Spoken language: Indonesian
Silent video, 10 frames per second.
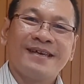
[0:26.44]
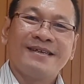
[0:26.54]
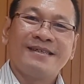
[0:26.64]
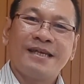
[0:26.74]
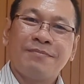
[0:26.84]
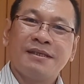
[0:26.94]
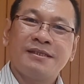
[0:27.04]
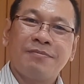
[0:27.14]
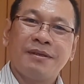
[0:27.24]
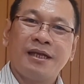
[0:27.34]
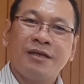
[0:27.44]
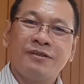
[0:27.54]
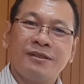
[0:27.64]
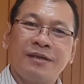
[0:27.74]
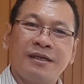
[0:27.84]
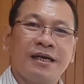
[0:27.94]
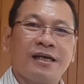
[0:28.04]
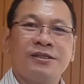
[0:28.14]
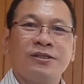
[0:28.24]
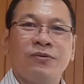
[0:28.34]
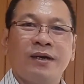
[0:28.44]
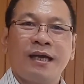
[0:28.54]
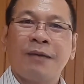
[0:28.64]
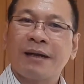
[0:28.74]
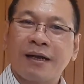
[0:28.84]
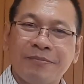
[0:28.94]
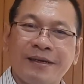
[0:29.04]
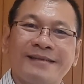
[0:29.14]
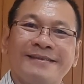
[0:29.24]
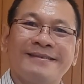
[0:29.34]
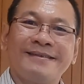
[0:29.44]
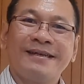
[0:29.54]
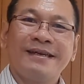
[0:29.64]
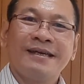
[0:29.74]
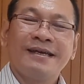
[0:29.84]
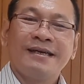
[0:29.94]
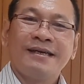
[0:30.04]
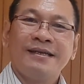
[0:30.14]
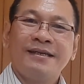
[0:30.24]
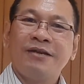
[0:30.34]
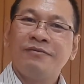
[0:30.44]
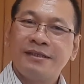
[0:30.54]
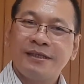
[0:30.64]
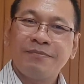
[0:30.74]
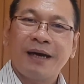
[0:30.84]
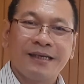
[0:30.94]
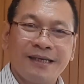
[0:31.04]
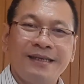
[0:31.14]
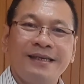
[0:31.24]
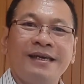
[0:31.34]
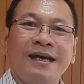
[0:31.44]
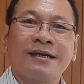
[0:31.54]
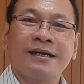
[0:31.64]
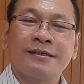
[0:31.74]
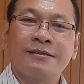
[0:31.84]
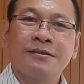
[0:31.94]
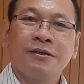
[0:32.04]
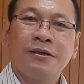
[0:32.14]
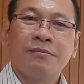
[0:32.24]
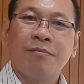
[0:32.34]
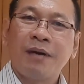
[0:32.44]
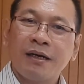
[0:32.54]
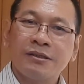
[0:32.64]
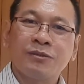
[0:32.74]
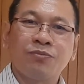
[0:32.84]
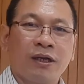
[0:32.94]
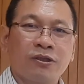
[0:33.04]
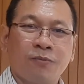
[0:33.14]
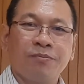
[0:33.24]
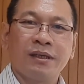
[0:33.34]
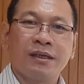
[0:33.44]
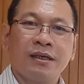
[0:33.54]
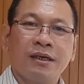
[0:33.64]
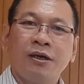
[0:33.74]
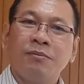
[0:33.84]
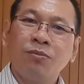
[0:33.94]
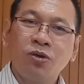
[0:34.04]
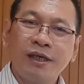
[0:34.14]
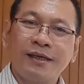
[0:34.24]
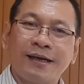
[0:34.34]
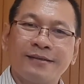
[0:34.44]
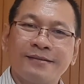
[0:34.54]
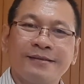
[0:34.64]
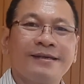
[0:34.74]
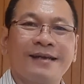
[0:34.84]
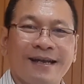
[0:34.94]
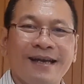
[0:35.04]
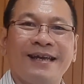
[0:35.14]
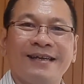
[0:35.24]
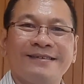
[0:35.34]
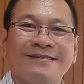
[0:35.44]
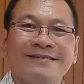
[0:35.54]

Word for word: Sahabat-sahabat dari Wisdom yang dikasih Tuhan, apa kabar? Dari Wisdom hari ini akan membahas sebuah topik, memulihkan kegagalan.